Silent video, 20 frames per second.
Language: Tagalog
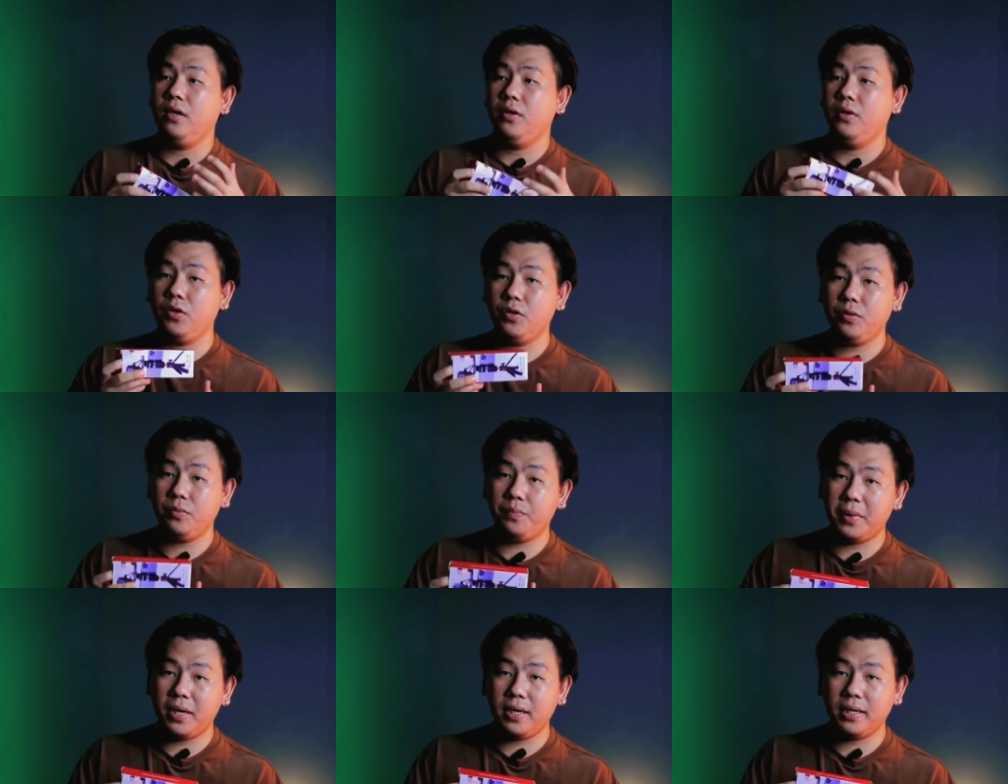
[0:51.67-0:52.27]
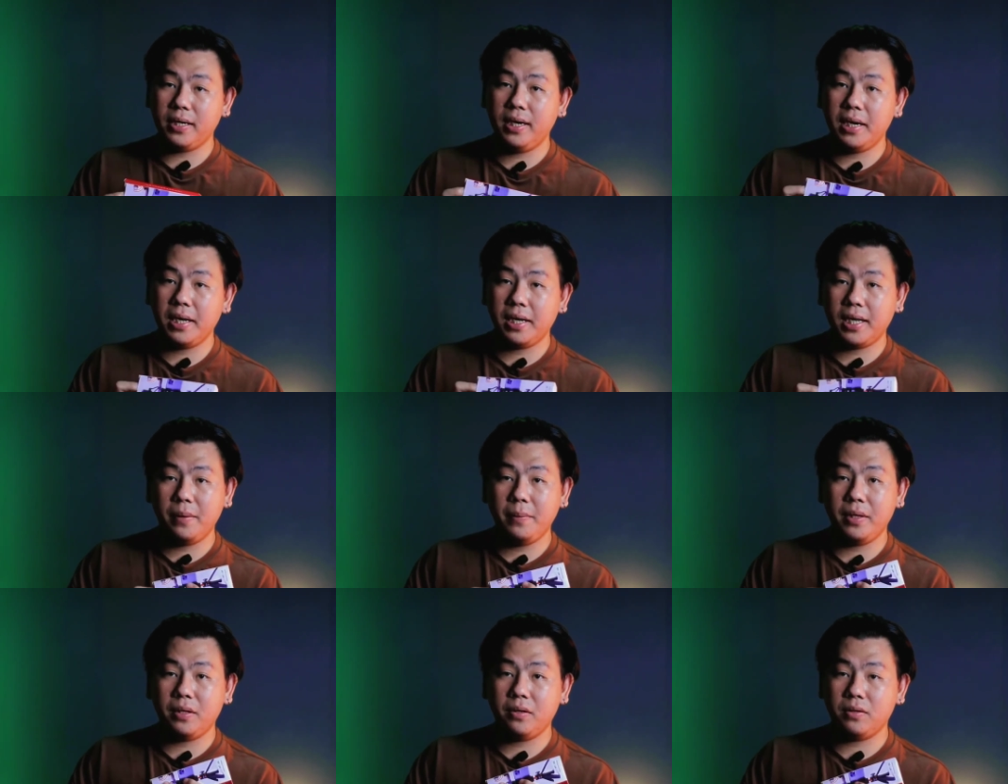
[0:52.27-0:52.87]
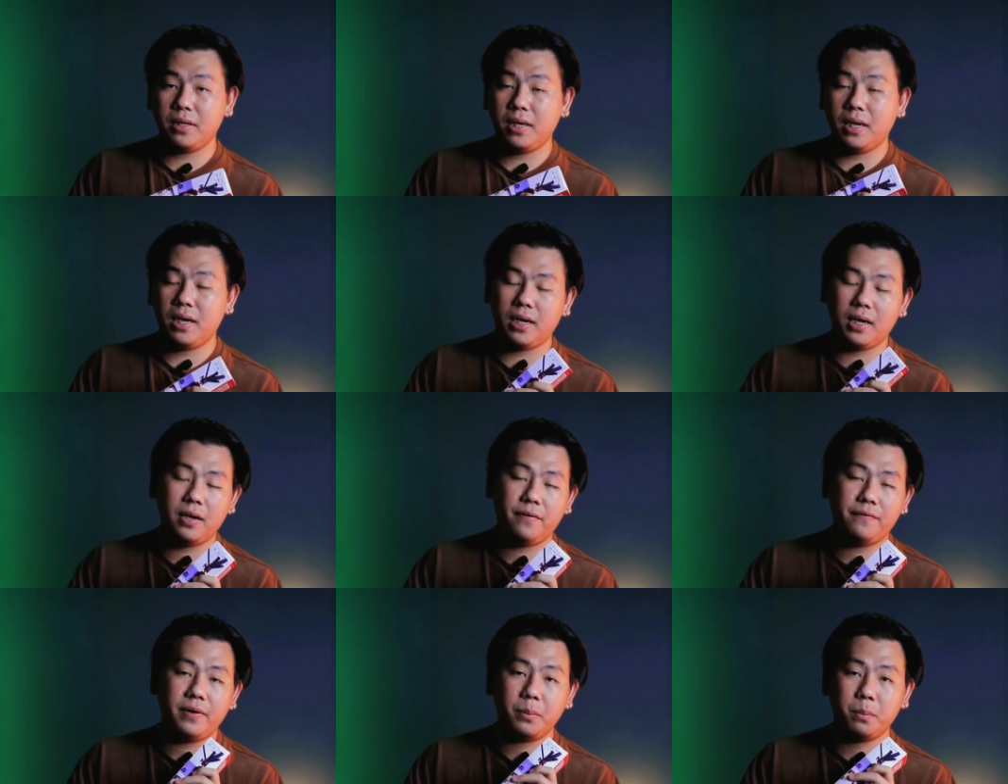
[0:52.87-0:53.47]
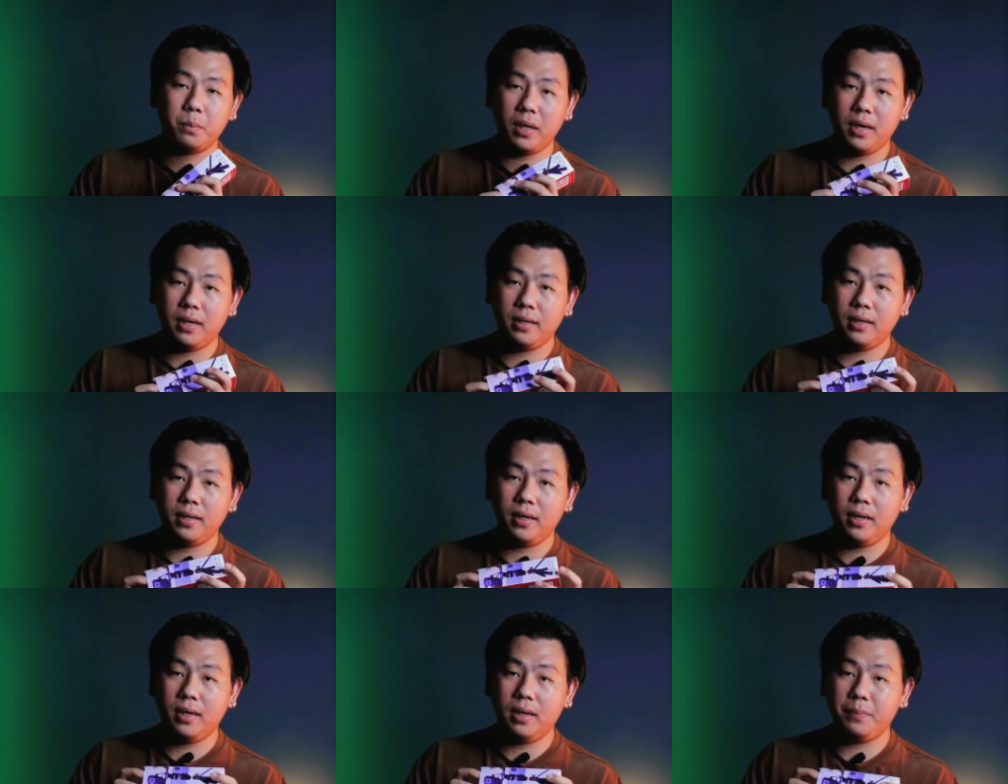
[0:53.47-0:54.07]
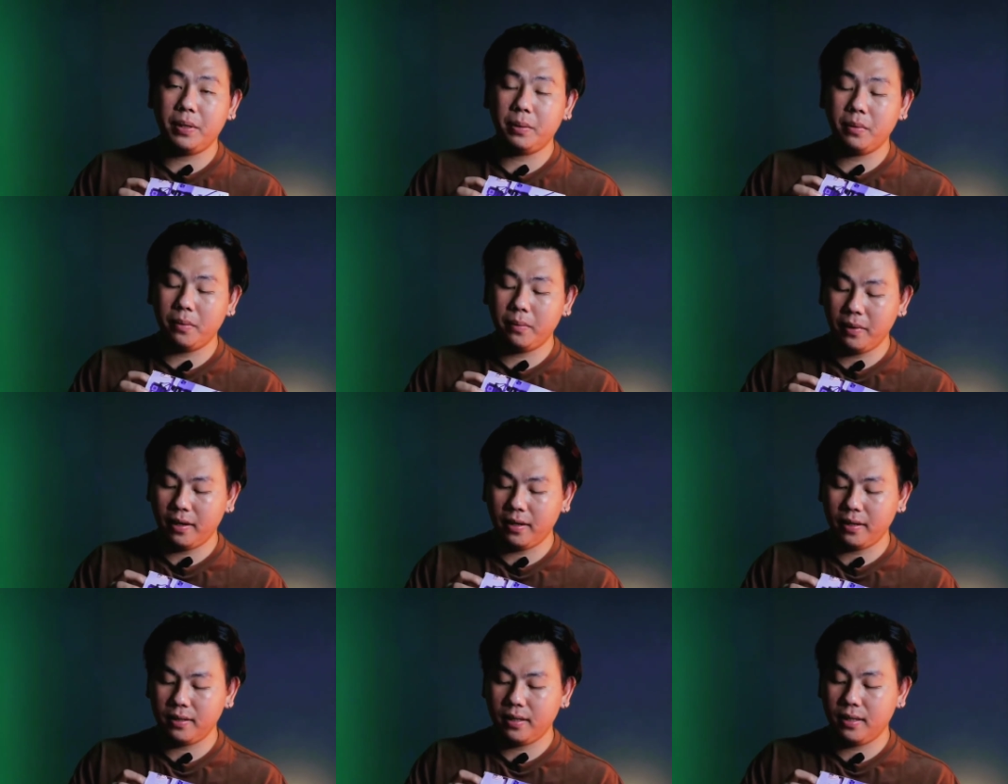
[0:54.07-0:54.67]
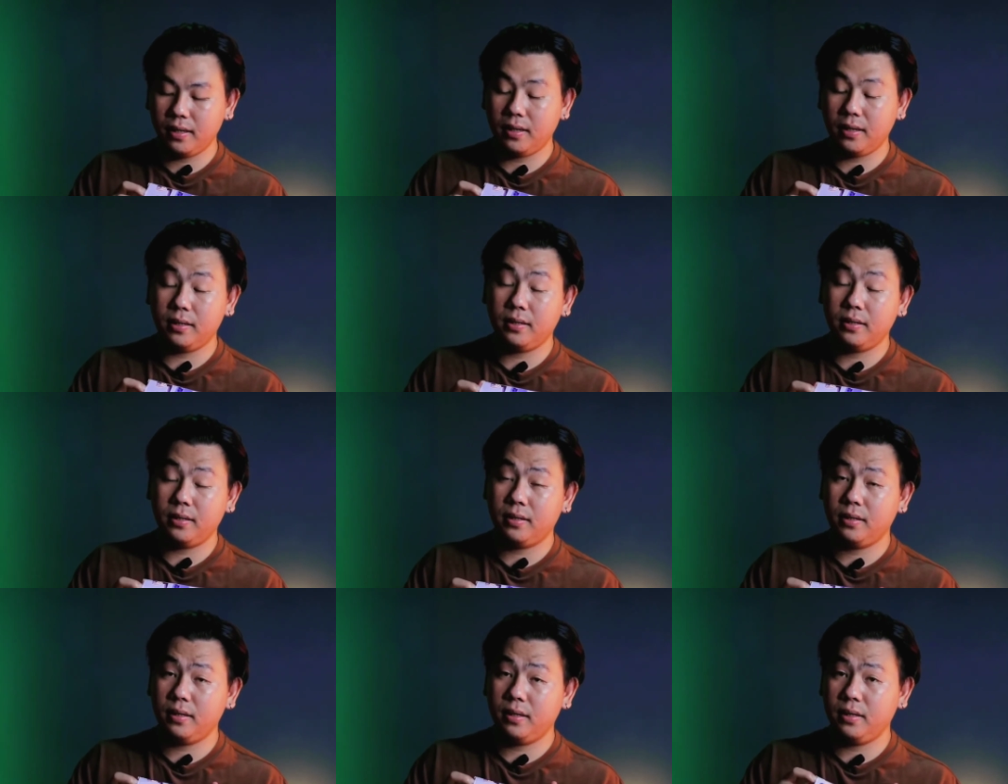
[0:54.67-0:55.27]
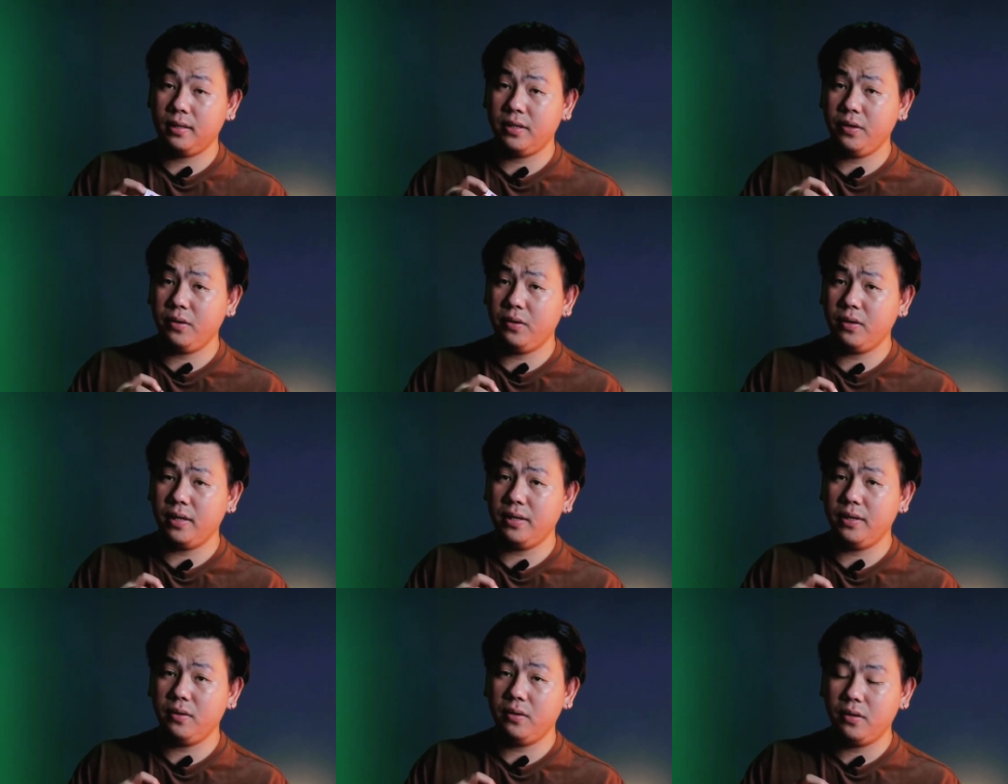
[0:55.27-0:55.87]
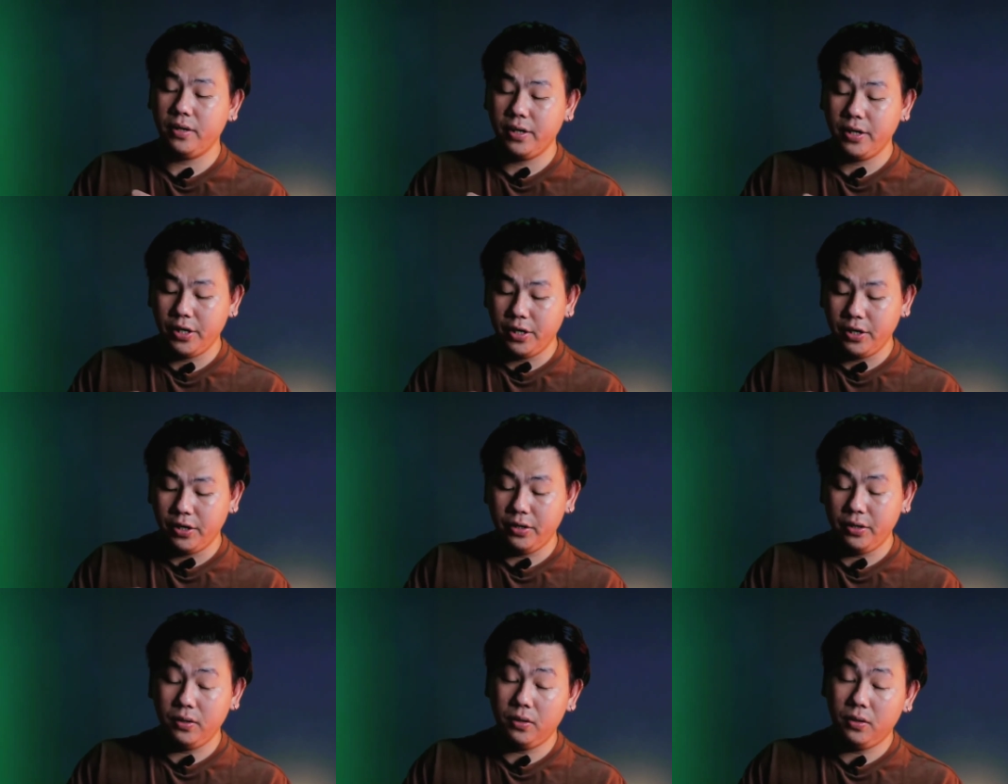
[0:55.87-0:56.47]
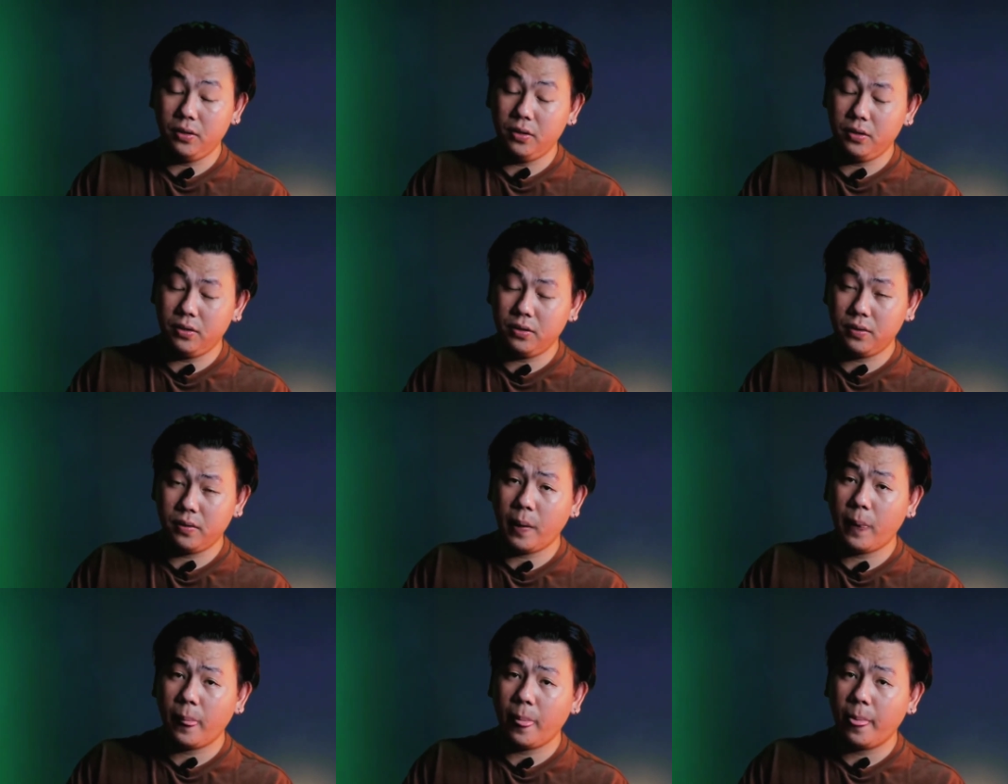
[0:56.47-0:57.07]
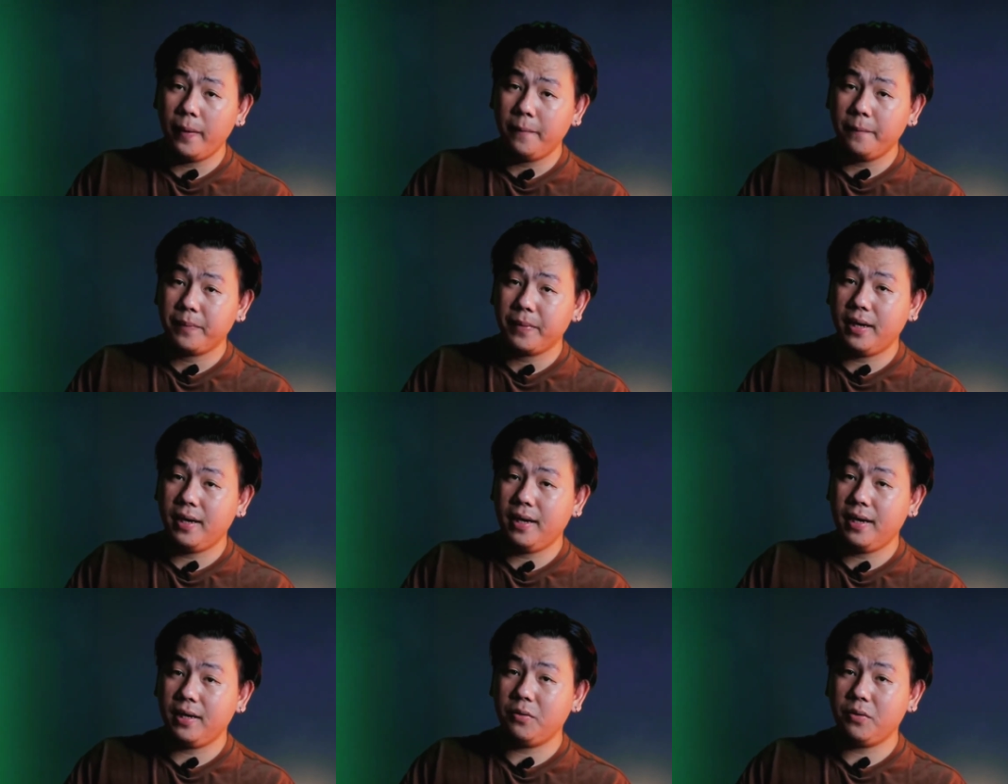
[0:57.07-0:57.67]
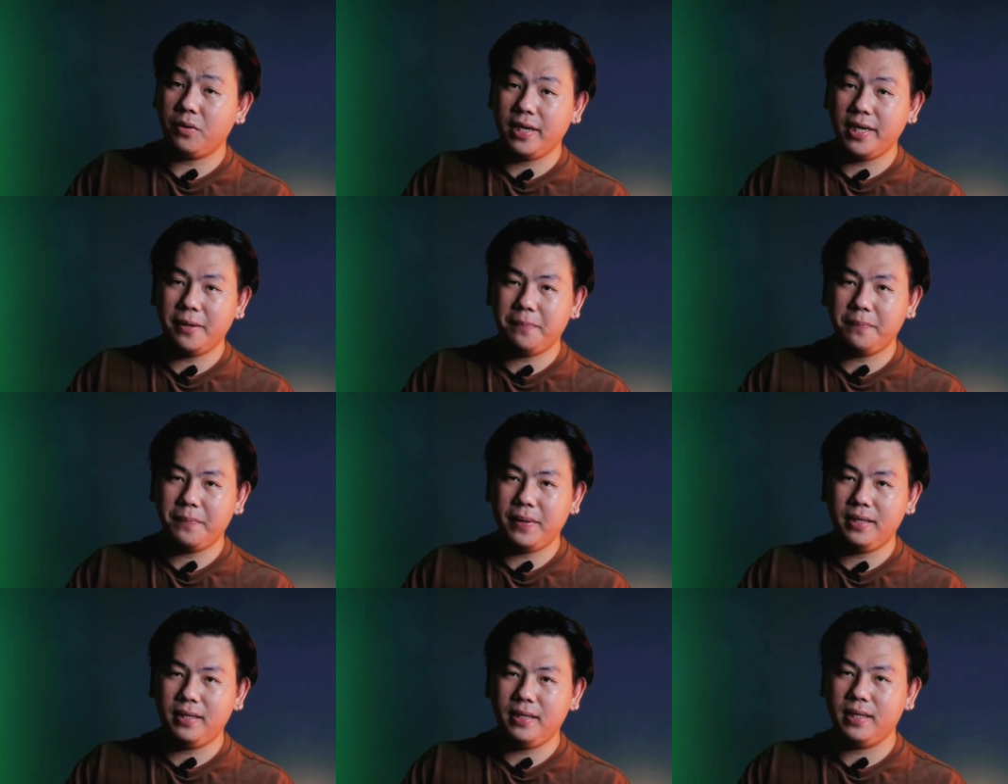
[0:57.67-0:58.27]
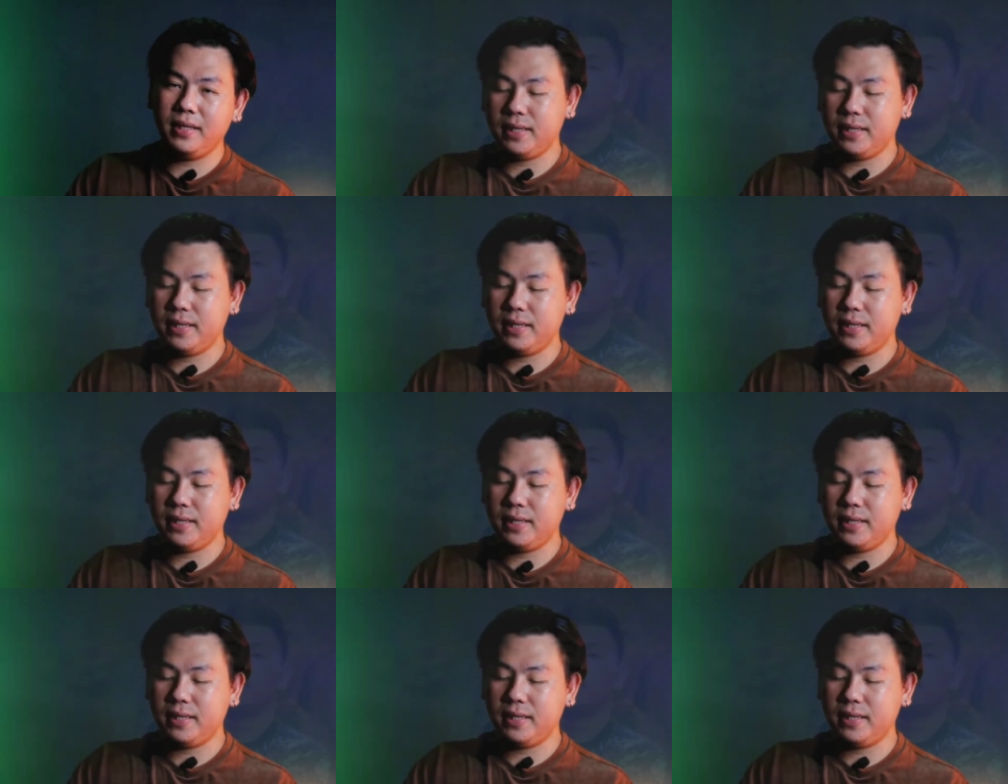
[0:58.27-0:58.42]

noon pa ginagamit ko talaga pag vlog uh, ah, pagbo-vlog as is yung ano yung uh, gorilla pad